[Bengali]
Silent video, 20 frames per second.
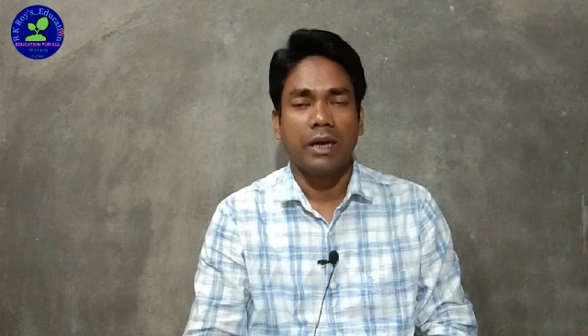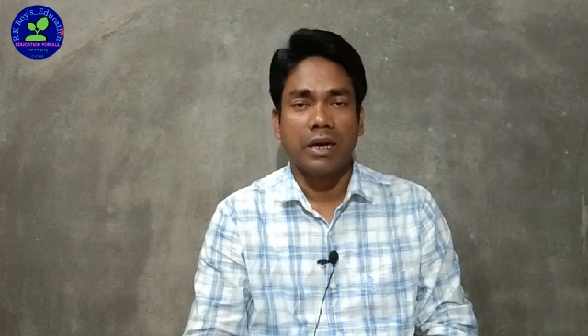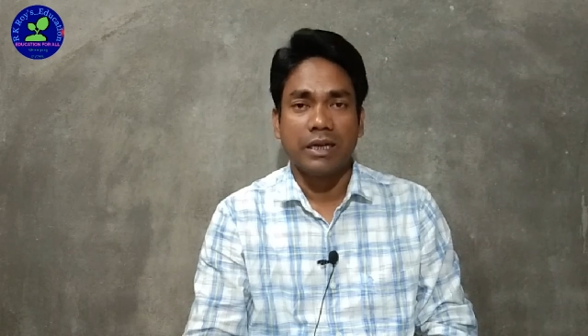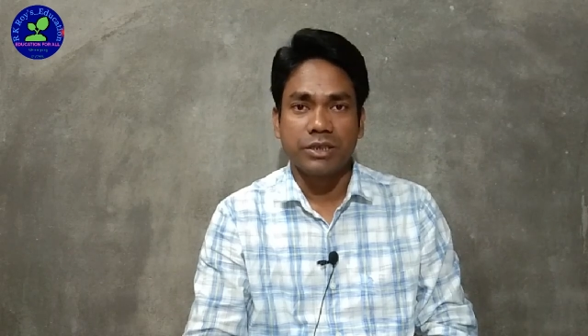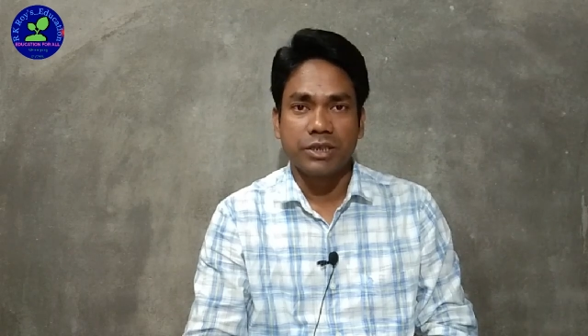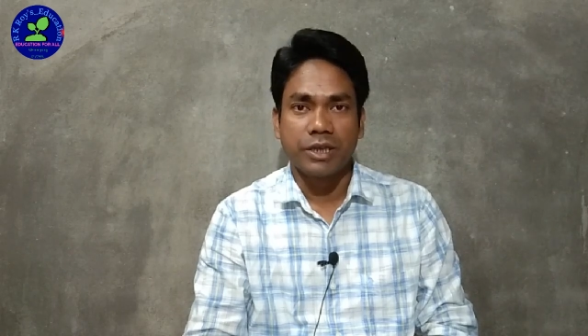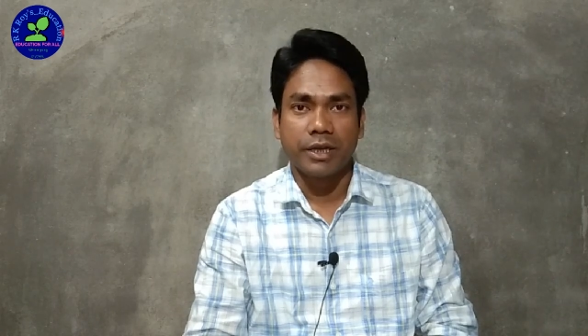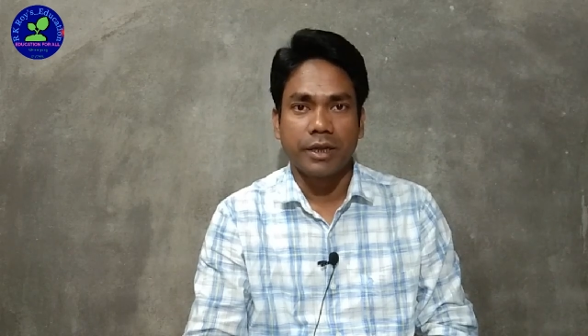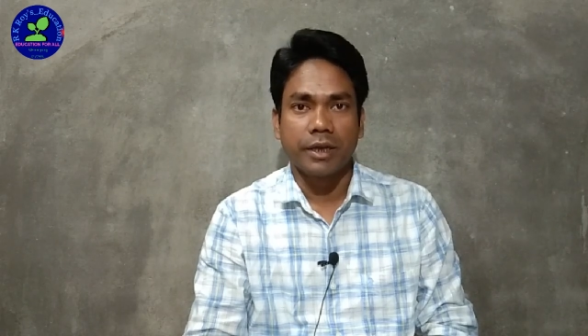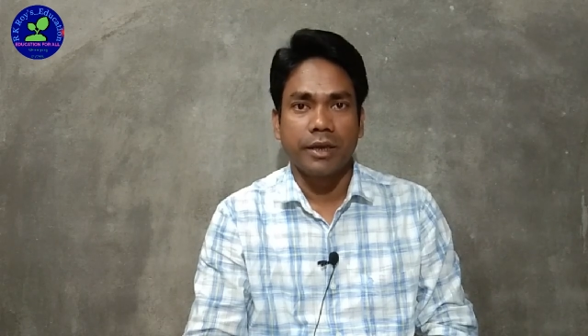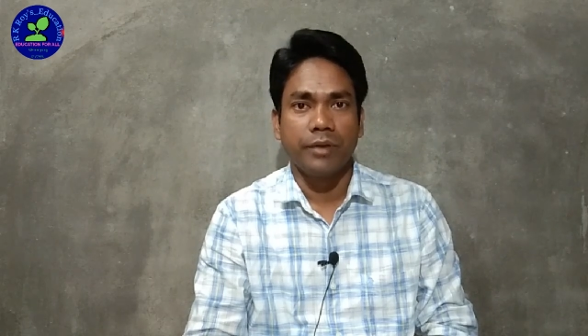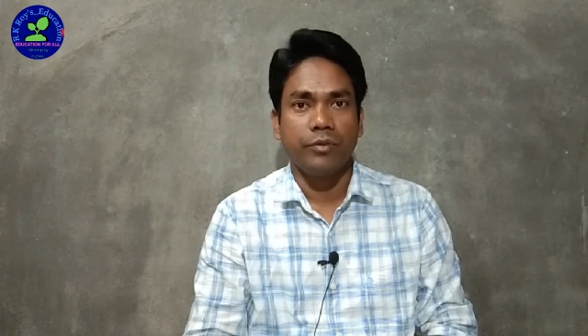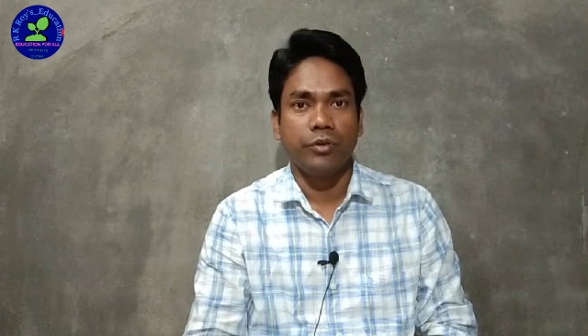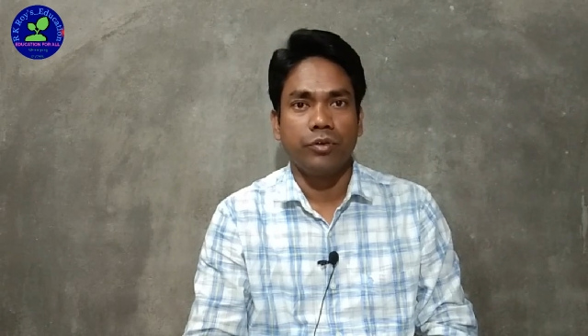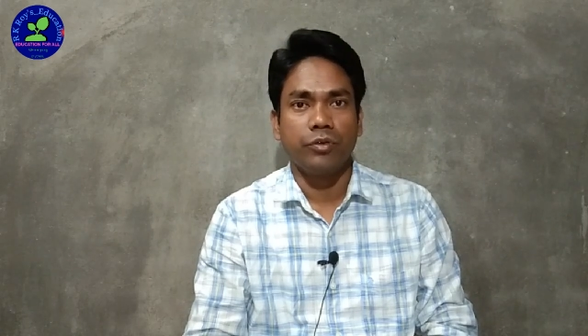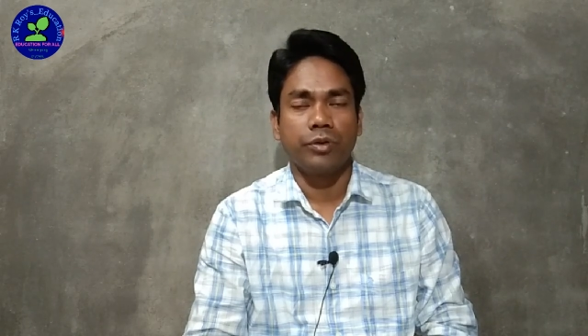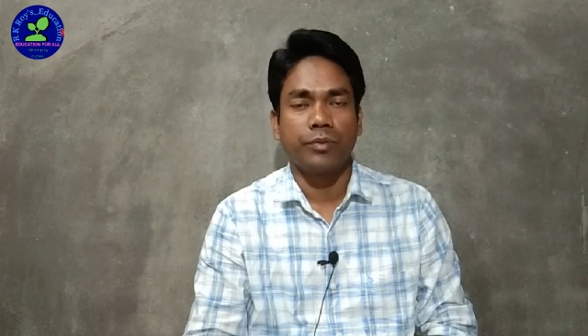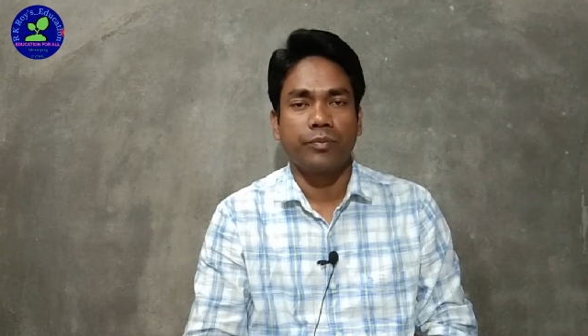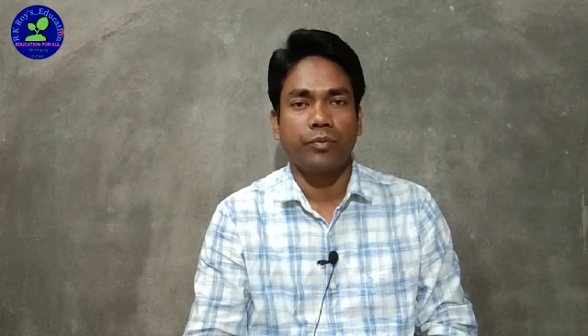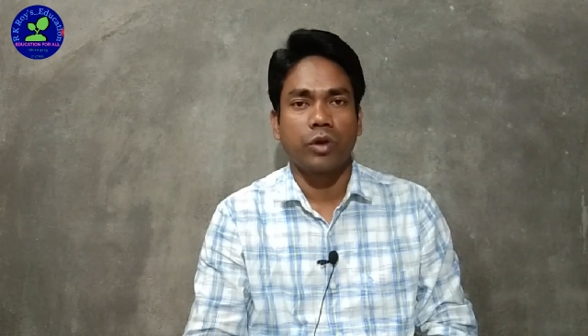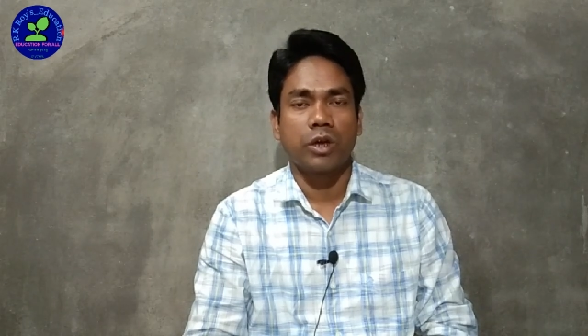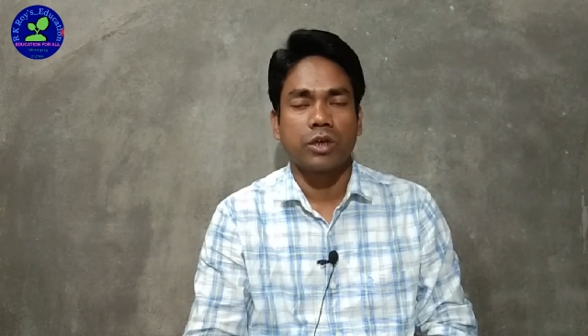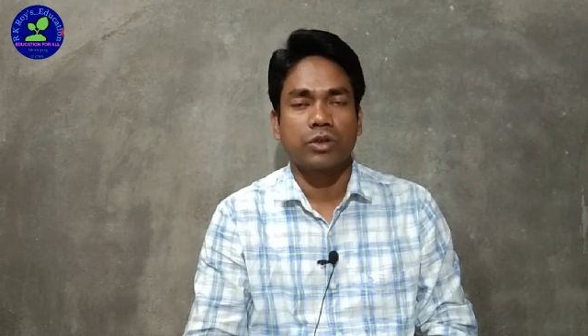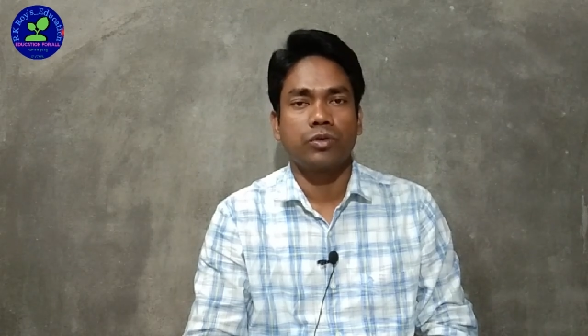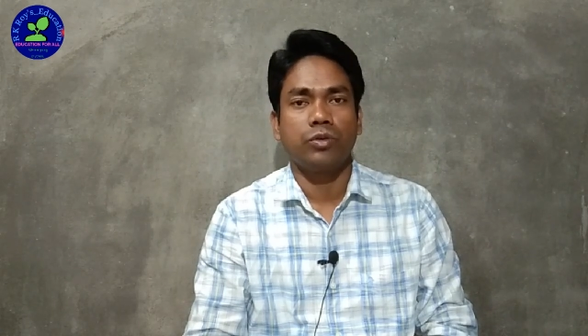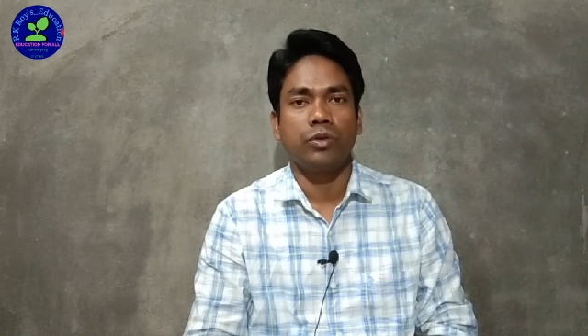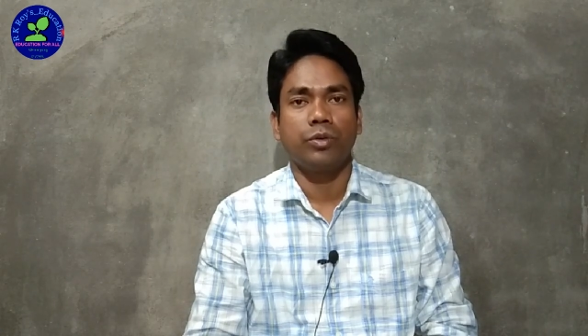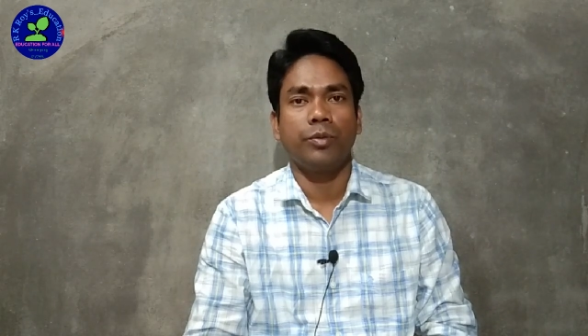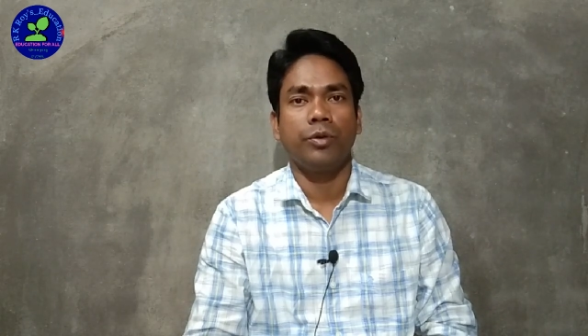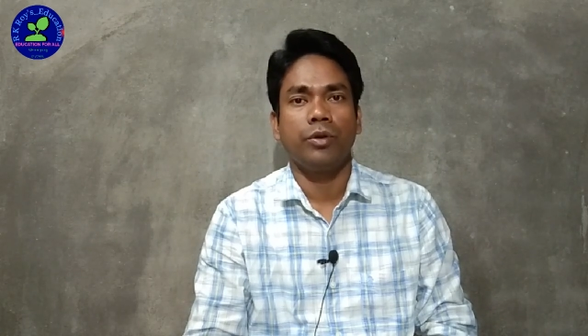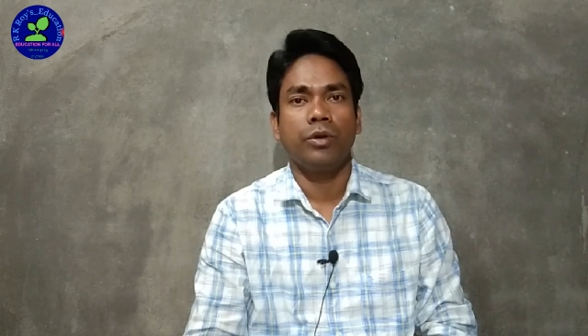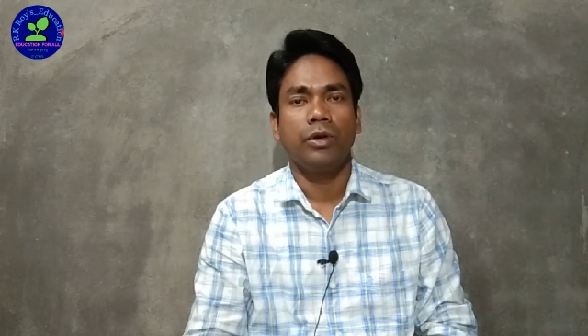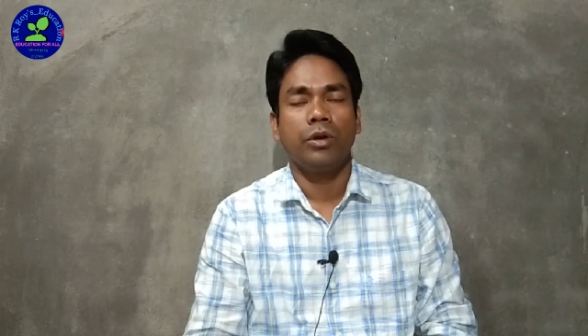আজকের এই ভিডিওতে প্রকাশ করব